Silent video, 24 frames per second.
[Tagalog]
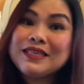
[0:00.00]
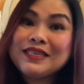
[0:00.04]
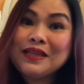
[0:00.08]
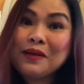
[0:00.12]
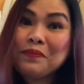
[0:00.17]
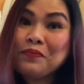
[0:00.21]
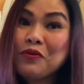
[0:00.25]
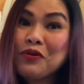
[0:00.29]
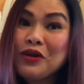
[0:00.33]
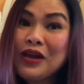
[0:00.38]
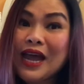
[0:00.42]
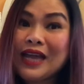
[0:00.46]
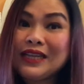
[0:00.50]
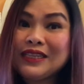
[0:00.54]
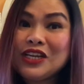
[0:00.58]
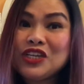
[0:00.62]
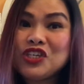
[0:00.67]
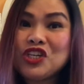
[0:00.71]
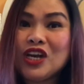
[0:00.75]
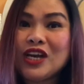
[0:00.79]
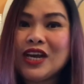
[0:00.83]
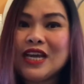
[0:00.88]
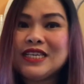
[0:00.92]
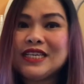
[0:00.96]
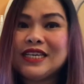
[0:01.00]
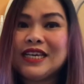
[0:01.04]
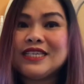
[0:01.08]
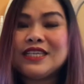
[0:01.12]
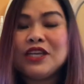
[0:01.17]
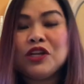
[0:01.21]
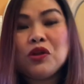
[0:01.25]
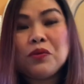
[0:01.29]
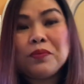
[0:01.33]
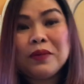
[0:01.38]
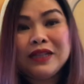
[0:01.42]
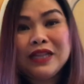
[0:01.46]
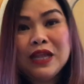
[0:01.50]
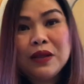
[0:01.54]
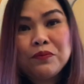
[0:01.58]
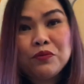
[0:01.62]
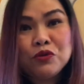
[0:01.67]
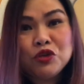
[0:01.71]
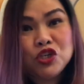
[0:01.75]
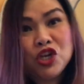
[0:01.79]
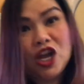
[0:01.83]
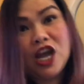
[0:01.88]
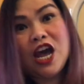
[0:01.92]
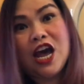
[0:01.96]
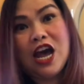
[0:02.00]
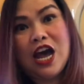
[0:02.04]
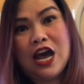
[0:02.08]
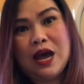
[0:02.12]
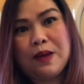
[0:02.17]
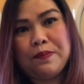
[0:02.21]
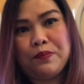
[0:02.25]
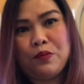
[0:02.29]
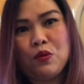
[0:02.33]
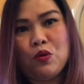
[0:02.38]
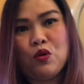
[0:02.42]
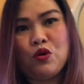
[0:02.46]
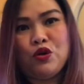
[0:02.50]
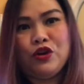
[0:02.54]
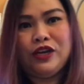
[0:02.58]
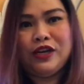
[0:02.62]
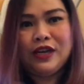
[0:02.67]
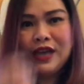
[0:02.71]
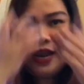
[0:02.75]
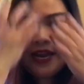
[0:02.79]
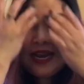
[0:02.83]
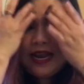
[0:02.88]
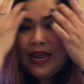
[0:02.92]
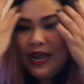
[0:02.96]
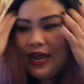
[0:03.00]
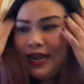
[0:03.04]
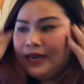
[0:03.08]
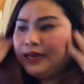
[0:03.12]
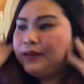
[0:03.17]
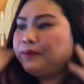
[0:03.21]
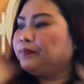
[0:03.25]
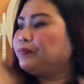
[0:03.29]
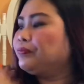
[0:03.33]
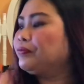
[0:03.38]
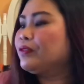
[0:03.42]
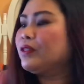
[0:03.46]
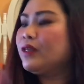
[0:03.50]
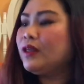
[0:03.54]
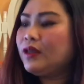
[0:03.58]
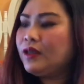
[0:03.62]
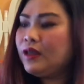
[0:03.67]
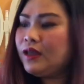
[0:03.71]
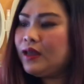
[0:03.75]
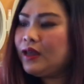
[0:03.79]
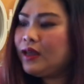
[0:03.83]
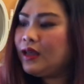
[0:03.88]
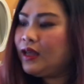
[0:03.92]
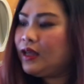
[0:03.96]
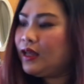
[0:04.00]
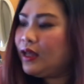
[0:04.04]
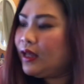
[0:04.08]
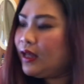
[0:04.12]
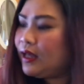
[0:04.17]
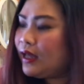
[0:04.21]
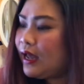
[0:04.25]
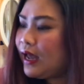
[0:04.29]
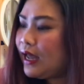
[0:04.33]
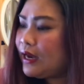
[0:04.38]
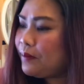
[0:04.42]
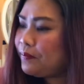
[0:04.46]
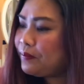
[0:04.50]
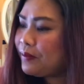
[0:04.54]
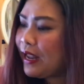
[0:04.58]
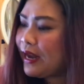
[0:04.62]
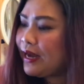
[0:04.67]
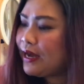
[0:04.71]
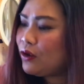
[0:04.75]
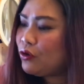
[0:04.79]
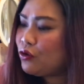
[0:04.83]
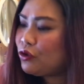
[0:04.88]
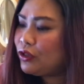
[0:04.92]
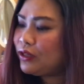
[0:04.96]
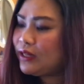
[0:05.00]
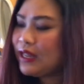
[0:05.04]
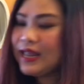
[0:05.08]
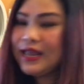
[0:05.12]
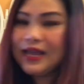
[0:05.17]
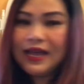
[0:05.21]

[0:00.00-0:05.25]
na po natin siya guys kasi dumating po siya kahapon. Ayan. Hanap tayo ng gunting.